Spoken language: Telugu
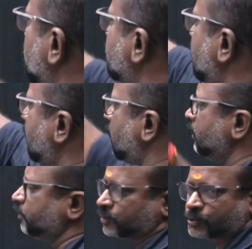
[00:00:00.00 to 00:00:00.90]
మూడు వందల
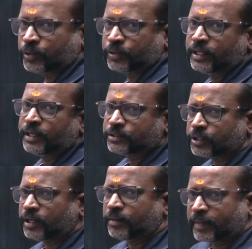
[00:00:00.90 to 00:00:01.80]
యాభై పోస్టులు
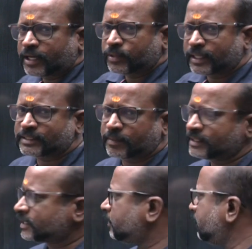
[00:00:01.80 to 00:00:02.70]
సో మనకున్న
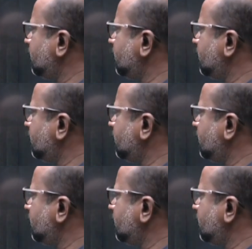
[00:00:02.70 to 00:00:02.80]
సమాచారం